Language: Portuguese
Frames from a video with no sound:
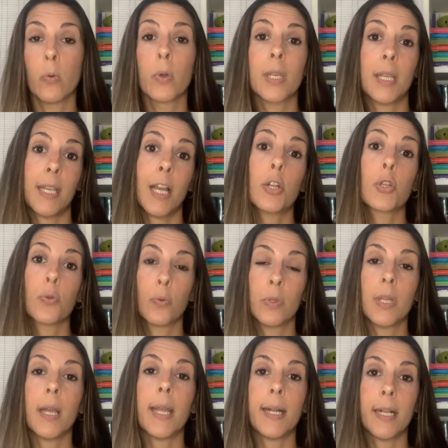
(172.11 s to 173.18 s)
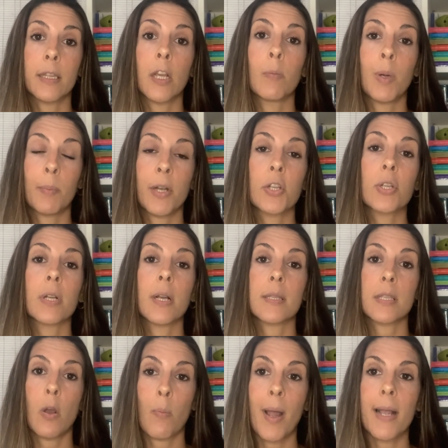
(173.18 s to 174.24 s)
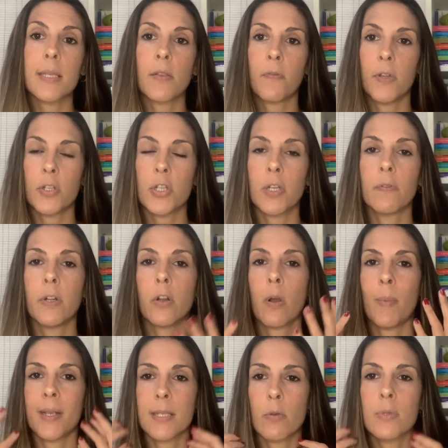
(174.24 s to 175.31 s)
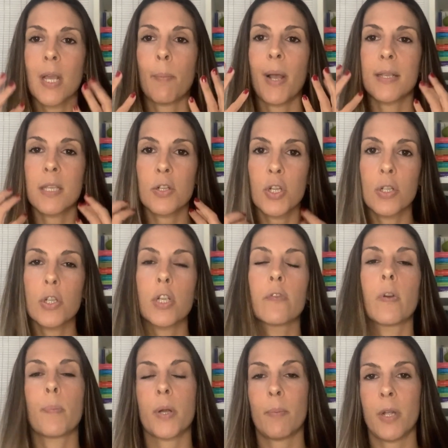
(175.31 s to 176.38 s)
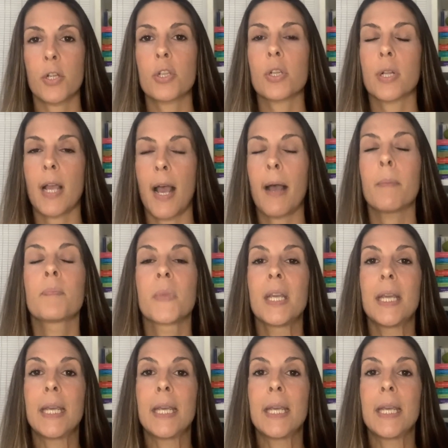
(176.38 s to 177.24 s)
o que ajuda ele a ter uma mastigação mais efetiva, ele começa a usar mais a gengiva para mastigar.